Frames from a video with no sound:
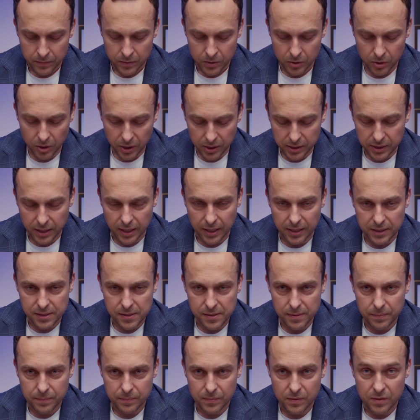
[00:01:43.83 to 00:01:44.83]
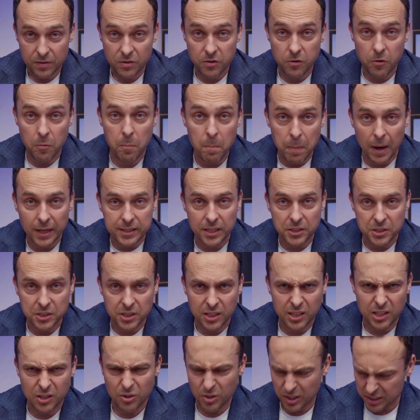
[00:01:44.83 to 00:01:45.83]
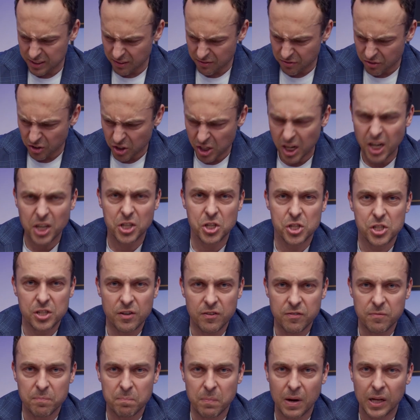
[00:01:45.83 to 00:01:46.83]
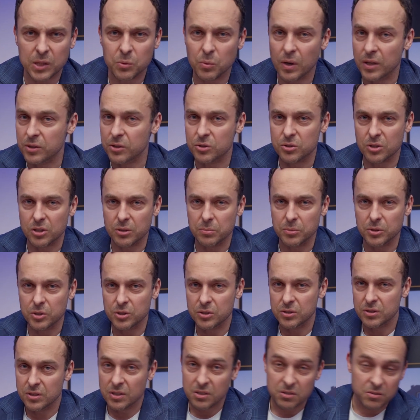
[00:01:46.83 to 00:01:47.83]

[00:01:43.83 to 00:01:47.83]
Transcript: No i teraz wpada ci taka okazja. Wreszcie wpadła. To co robisz?